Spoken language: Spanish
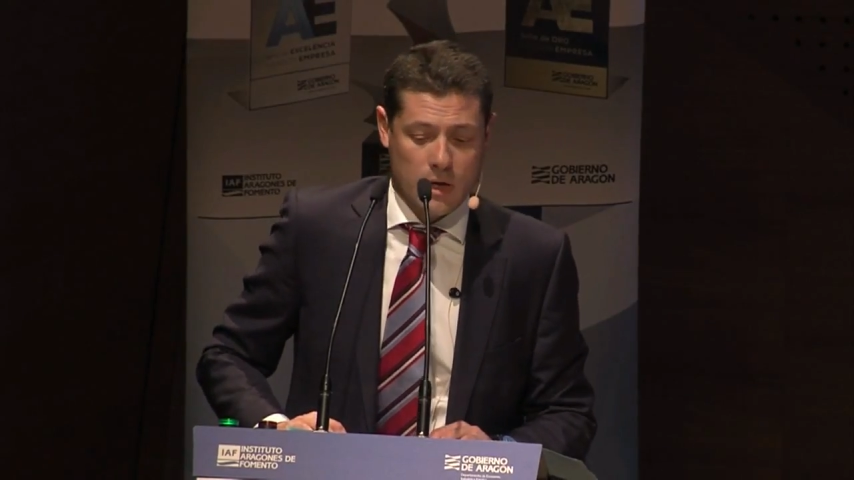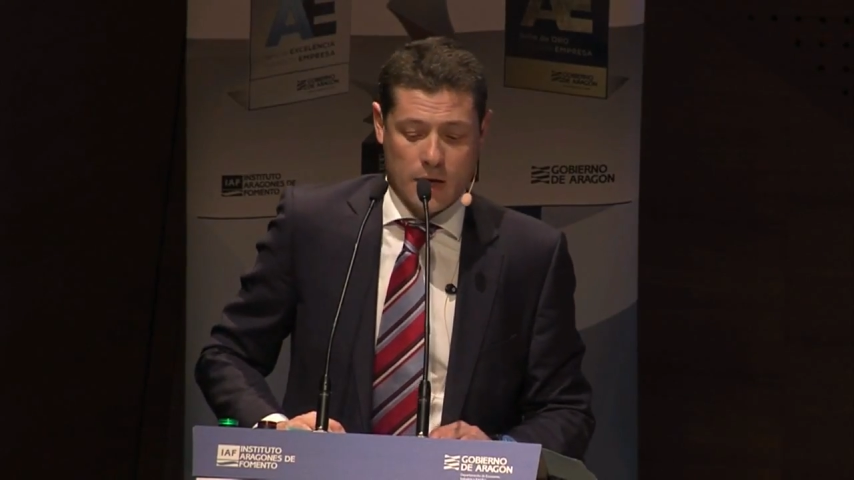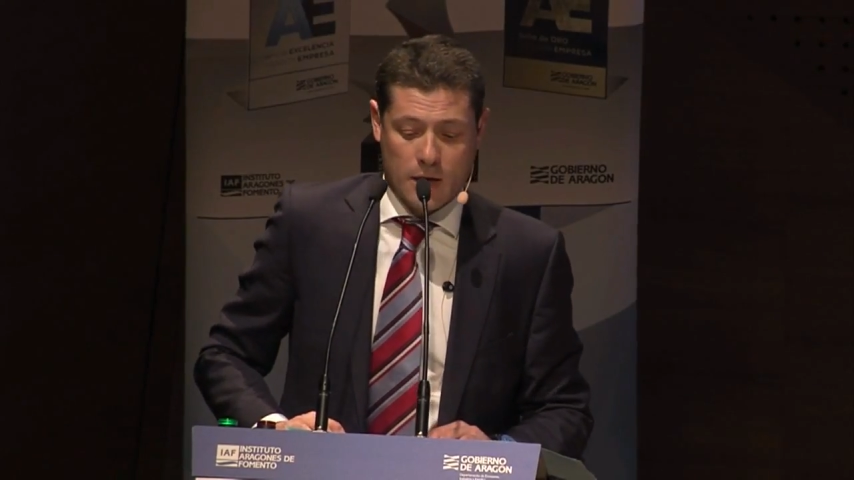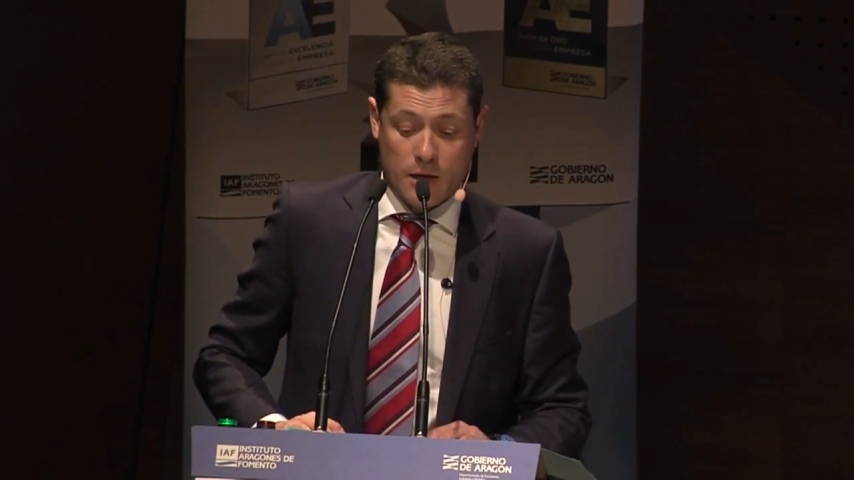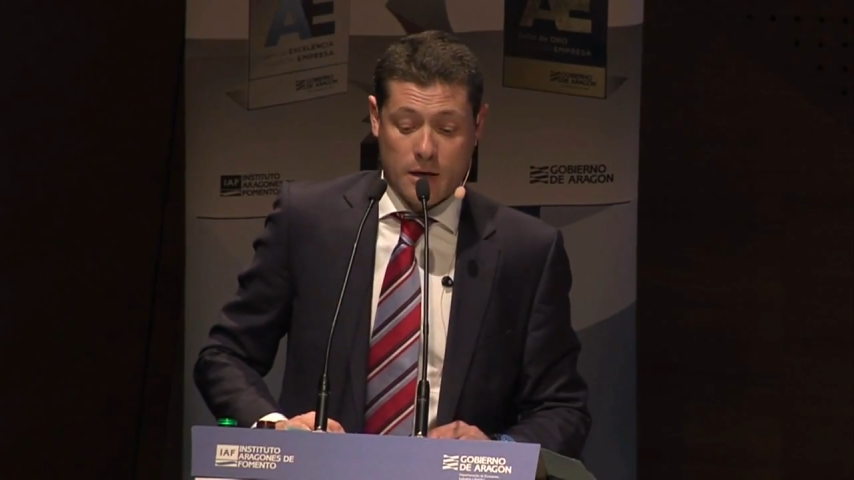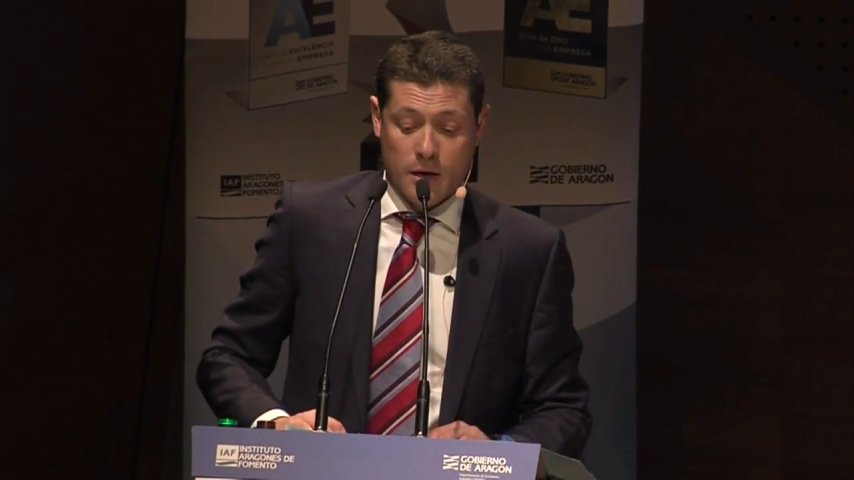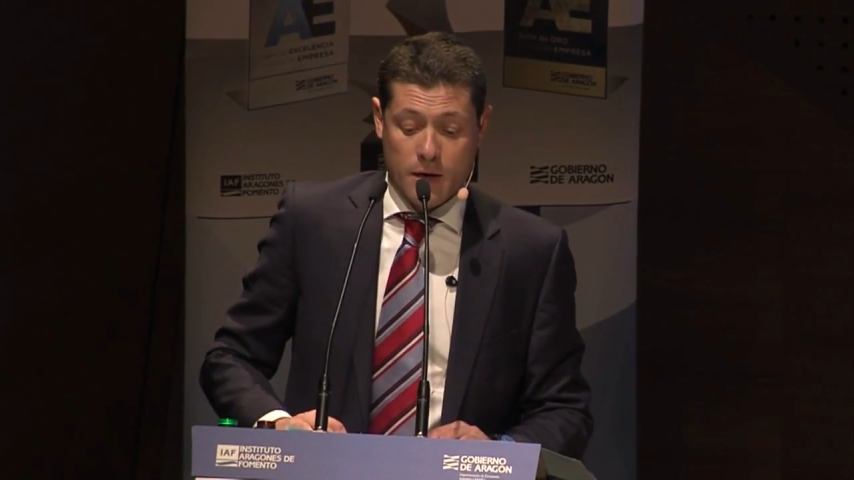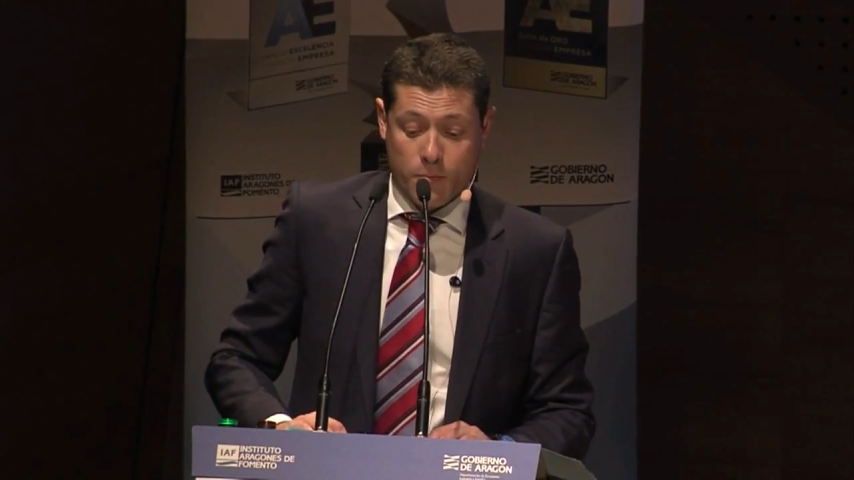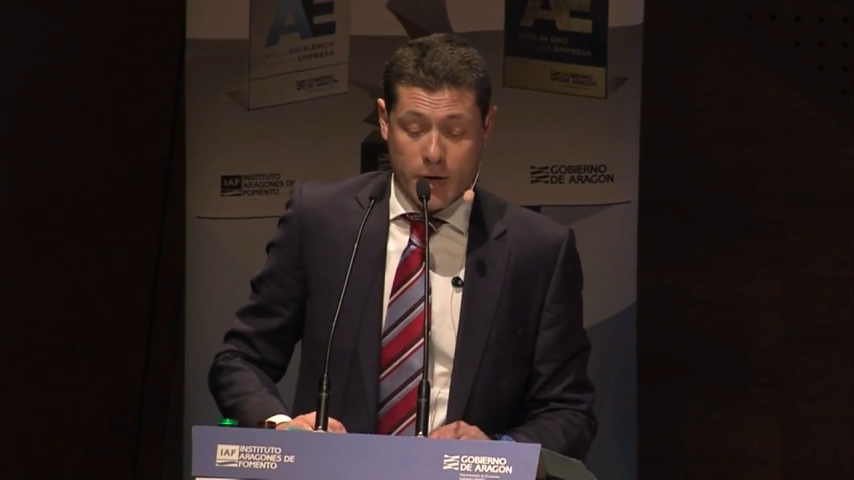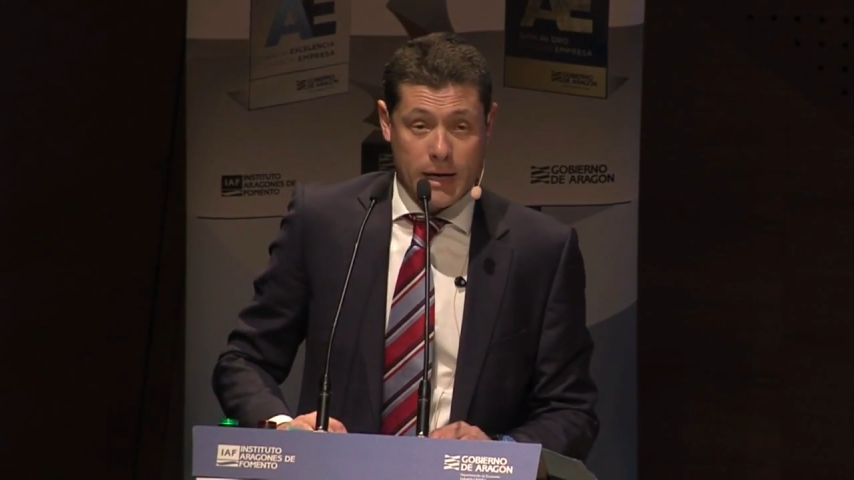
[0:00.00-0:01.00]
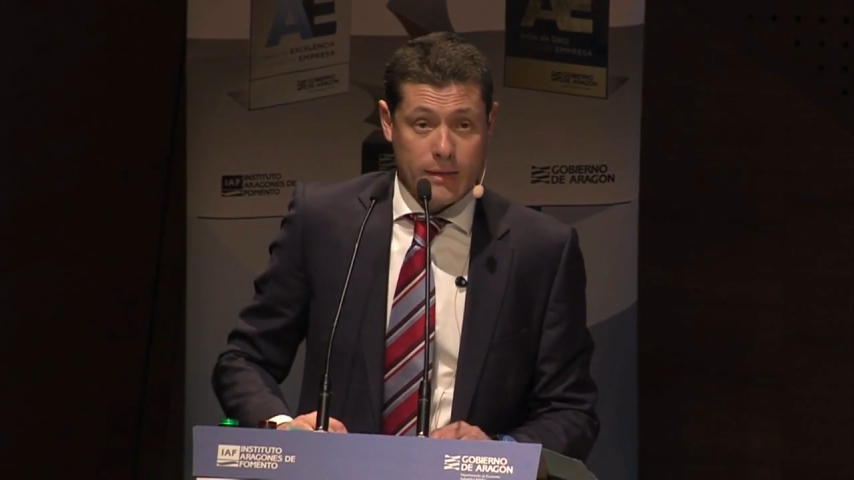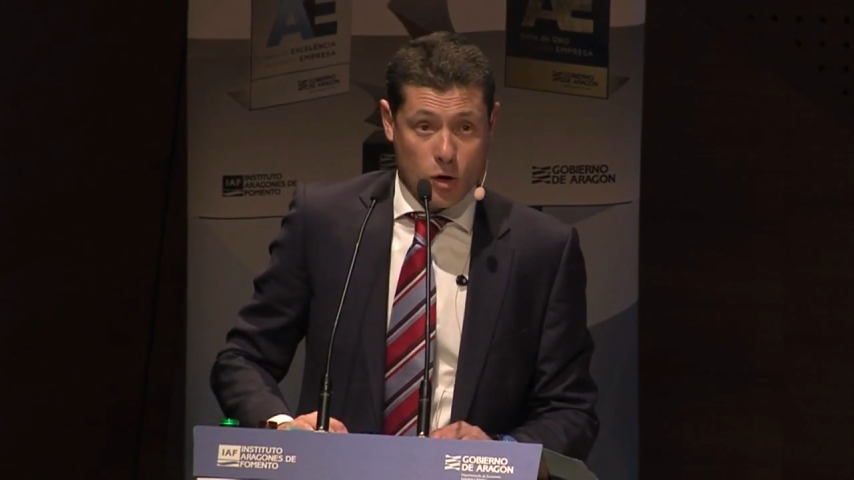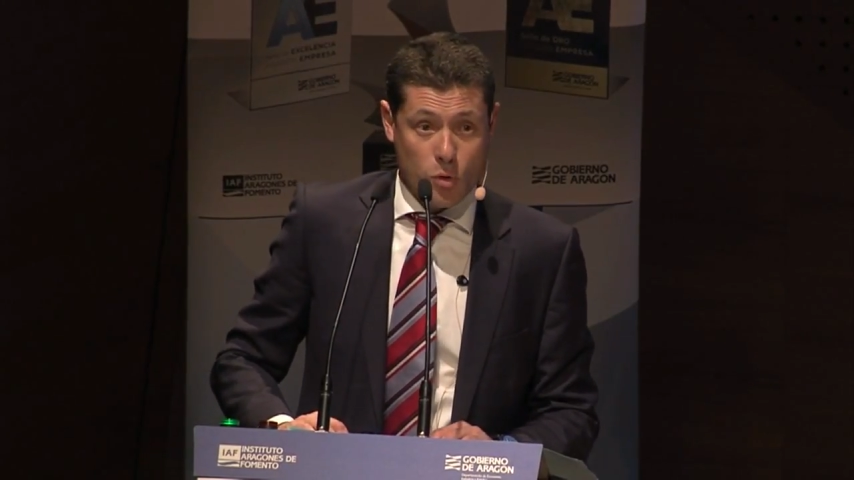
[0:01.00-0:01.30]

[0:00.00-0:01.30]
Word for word: de